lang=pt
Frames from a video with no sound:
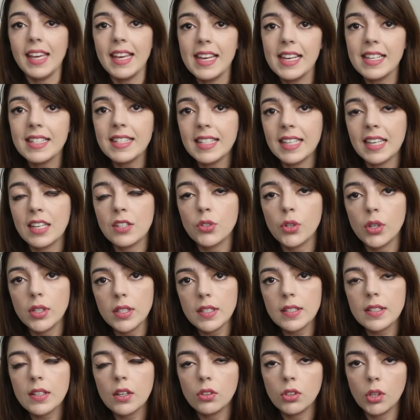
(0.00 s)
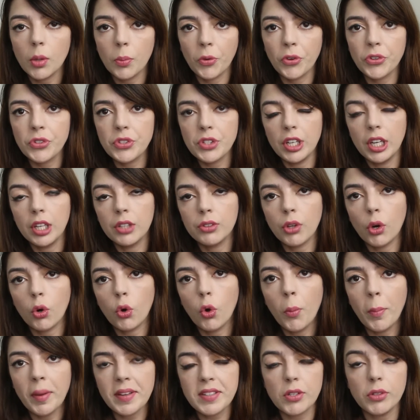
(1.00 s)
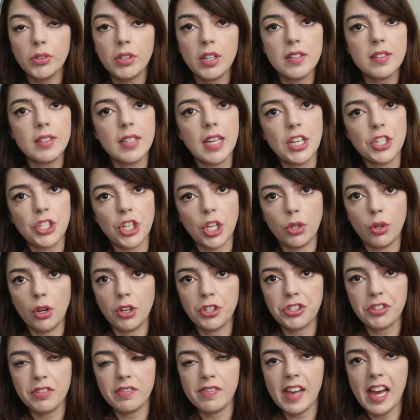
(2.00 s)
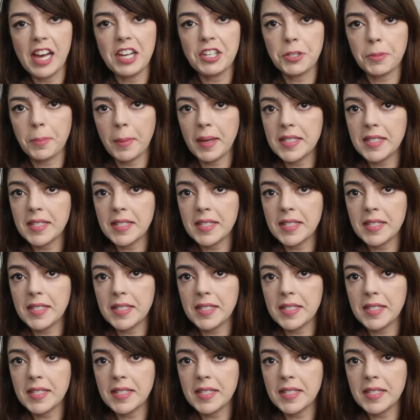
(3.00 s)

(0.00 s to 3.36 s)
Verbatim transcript: E assim, as coisas que eu tô mostrando, algumas eu eu testei já durante a viagem,